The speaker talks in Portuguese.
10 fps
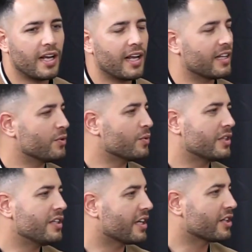há ali um
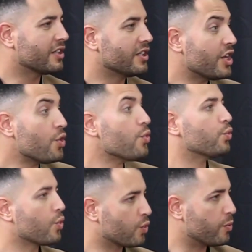Kinder que eu
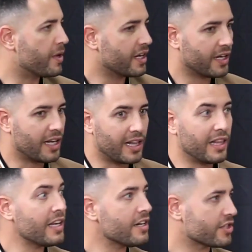estou a comer, a Lena uhum.